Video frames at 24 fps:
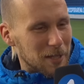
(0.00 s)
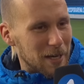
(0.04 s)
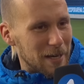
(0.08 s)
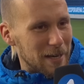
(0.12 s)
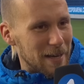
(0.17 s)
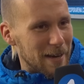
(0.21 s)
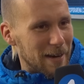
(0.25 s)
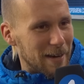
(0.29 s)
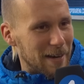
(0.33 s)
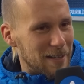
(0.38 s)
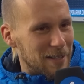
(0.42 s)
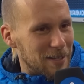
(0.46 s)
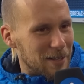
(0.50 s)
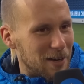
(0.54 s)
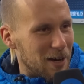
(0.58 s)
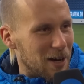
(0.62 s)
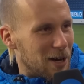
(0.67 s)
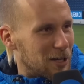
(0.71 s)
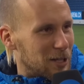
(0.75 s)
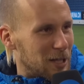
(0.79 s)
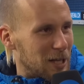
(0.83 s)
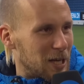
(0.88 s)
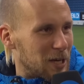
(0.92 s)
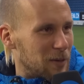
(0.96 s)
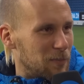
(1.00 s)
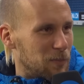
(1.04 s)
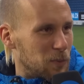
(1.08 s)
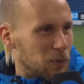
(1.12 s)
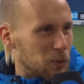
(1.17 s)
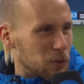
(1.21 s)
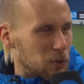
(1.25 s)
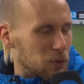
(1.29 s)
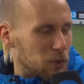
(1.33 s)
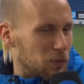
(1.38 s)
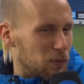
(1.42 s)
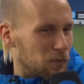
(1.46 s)
Karriereende nachdenken
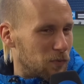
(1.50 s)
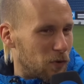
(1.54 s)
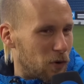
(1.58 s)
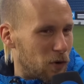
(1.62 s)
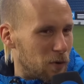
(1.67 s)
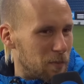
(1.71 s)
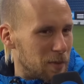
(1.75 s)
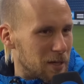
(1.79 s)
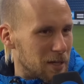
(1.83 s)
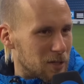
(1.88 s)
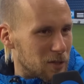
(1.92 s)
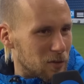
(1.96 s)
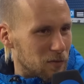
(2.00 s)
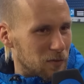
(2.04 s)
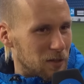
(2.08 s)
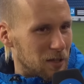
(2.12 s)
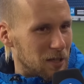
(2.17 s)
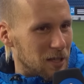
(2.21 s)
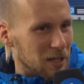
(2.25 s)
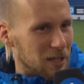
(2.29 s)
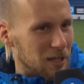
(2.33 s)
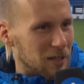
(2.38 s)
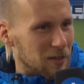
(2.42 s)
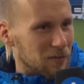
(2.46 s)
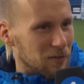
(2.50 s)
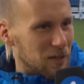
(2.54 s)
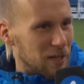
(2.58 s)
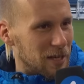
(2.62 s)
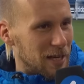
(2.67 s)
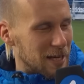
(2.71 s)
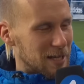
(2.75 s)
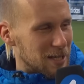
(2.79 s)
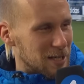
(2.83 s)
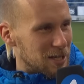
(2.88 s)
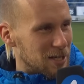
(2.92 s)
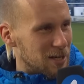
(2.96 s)
muss und freue mich jetzt auf die, auf die
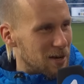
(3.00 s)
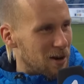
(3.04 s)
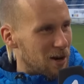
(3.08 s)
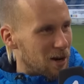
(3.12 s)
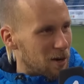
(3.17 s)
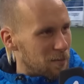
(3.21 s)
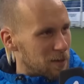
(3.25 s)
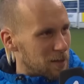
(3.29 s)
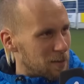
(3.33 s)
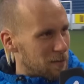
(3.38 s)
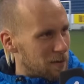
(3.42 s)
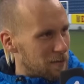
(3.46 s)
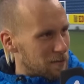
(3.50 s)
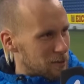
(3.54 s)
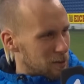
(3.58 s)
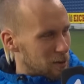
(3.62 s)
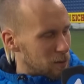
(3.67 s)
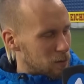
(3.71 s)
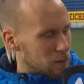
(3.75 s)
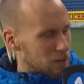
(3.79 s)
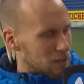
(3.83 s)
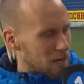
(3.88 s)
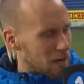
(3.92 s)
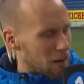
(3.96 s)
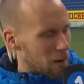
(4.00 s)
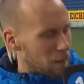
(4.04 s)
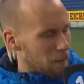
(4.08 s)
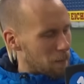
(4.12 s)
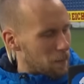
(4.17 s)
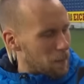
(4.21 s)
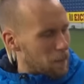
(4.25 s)
nächsten Jahre mit dem FC Luzern.